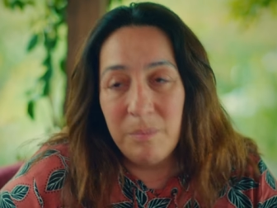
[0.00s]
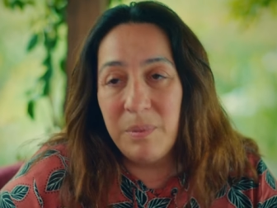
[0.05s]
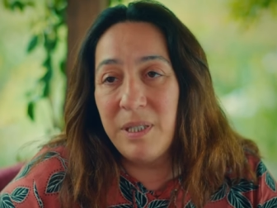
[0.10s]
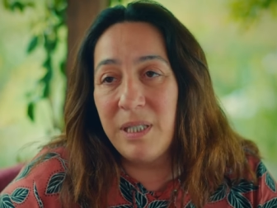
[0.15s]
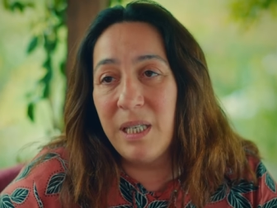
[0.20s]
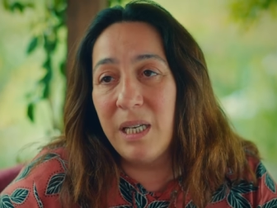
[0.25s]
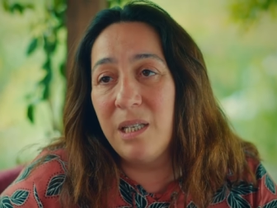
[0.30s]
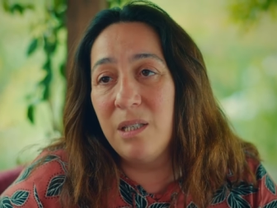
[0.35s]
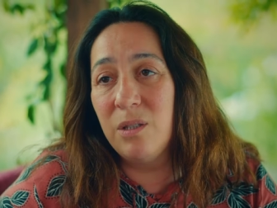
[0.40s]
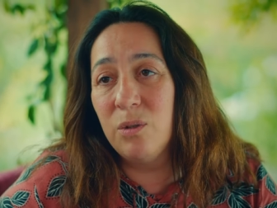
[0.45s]

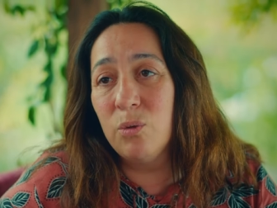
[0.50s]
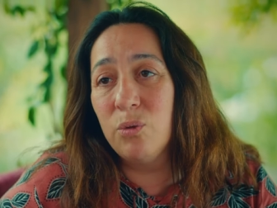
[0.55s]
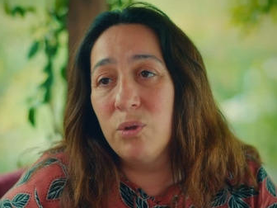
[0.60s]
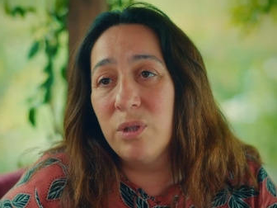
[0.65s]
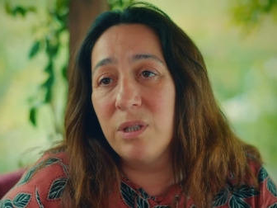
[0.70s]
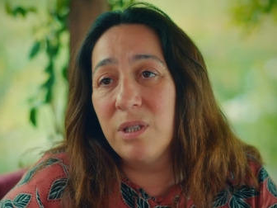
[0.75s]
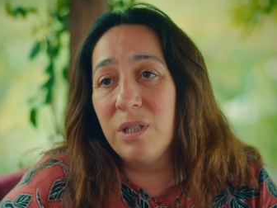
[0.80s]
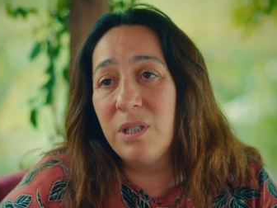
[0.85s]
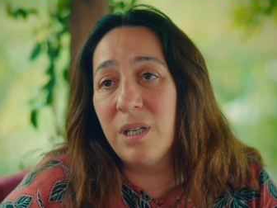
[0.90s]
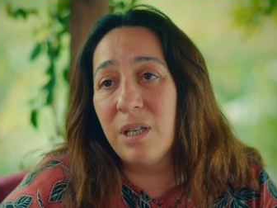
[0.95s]
Bize elini
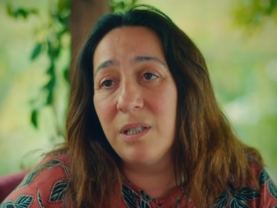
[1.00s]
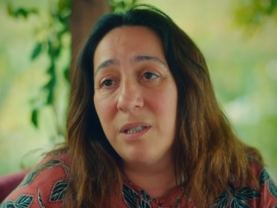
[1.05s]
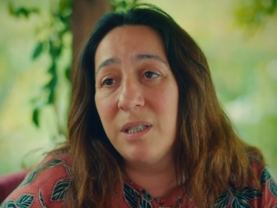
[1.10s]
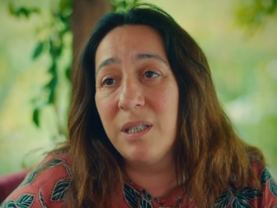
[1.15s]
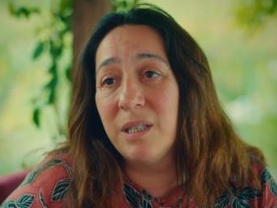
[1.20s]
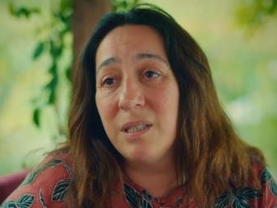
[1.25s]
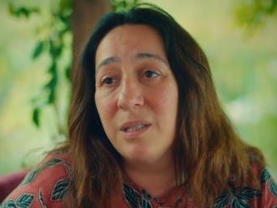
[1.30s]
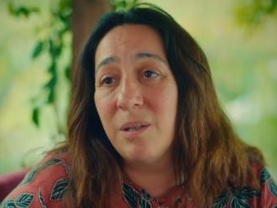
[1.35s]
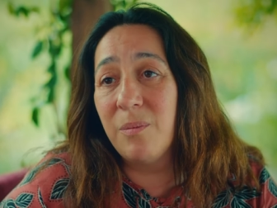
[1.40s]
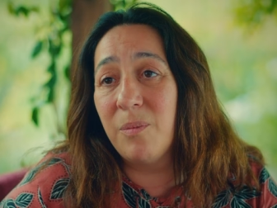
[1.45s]
uzatacaksın
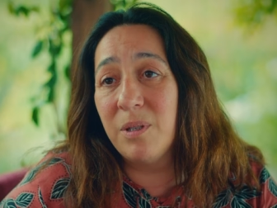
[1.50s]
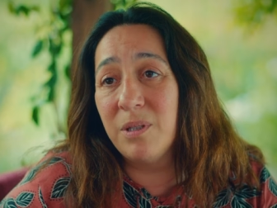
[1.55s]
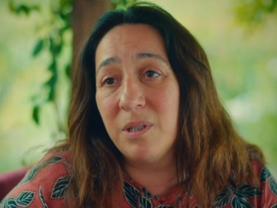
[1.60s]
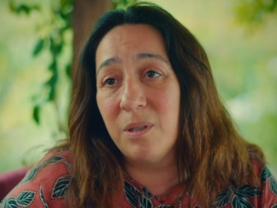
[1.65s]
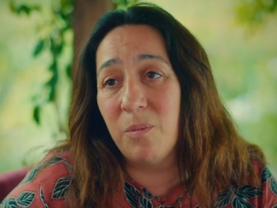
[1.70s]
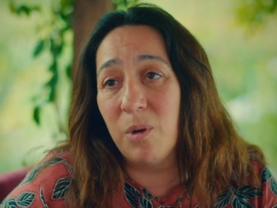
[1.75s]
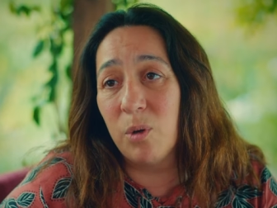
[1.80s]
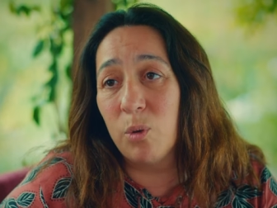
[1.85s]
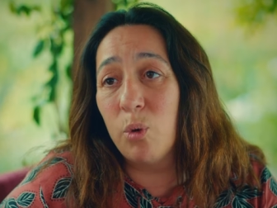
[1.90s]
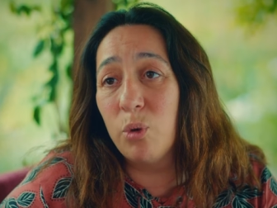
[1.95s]
diye zaman
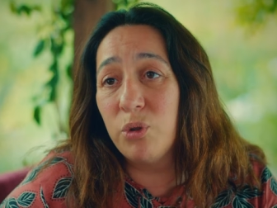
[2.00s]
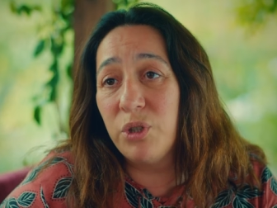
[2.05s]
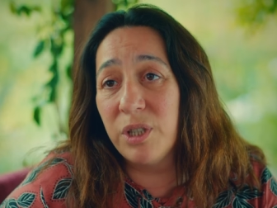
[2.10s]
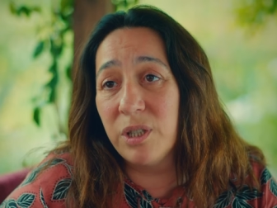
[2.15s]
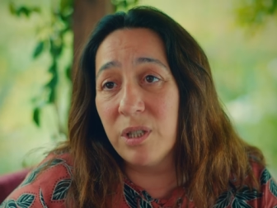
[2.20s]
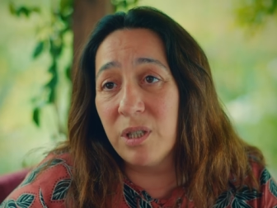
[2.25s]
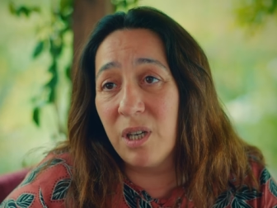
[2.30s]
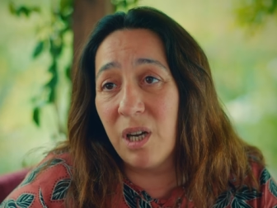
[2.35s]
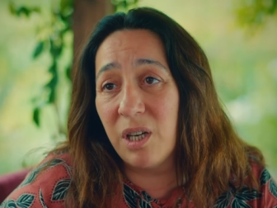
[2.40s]
zaman kocanı